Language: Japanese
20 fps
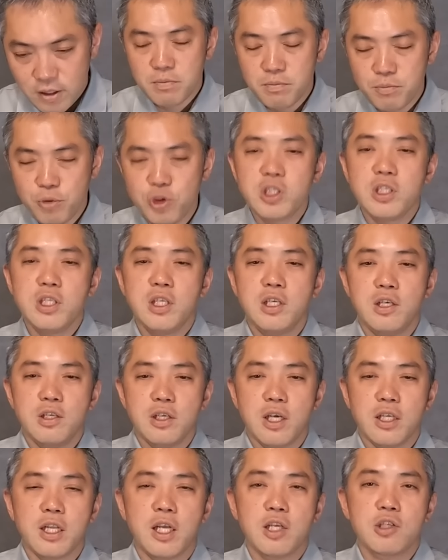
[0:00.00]
無事に
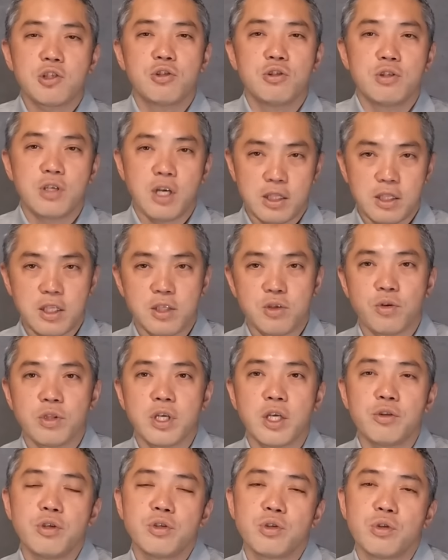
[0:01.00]
新しく買ったその
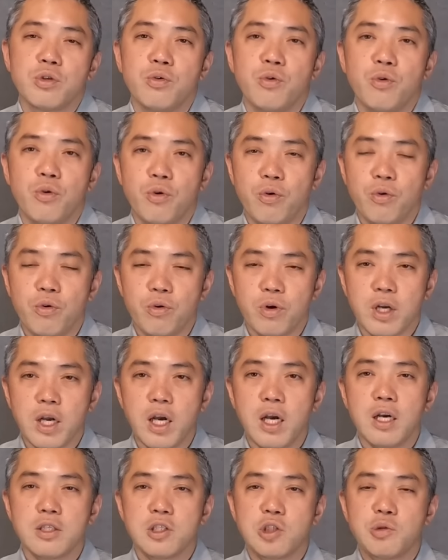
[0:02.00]
タイトリストの方
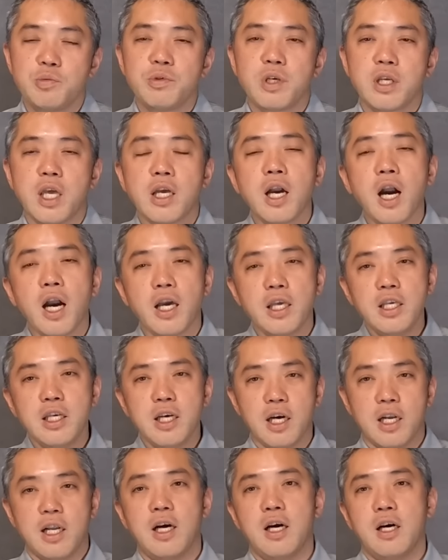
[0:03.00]
が自分は結果がいい
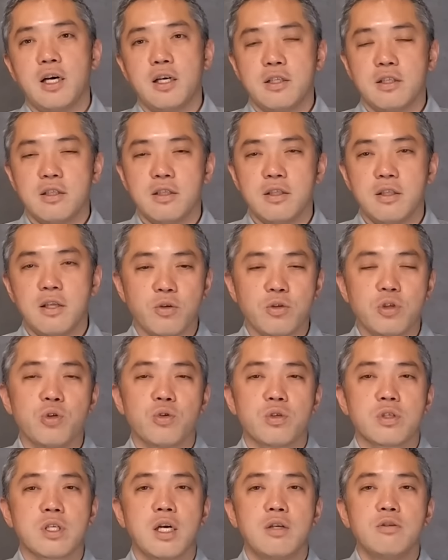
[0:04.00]
から、そっち
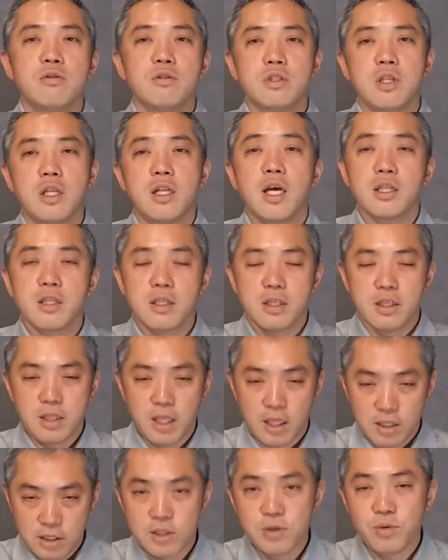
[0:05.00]
を使うってなっ
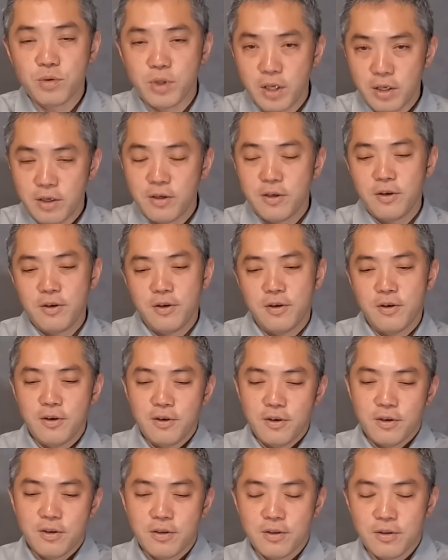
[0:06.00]
たんですよね。
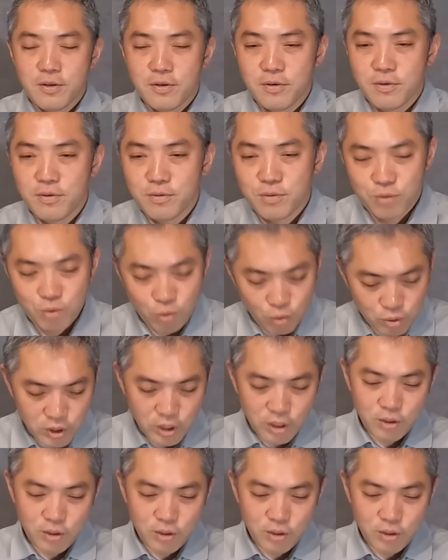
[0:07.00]
当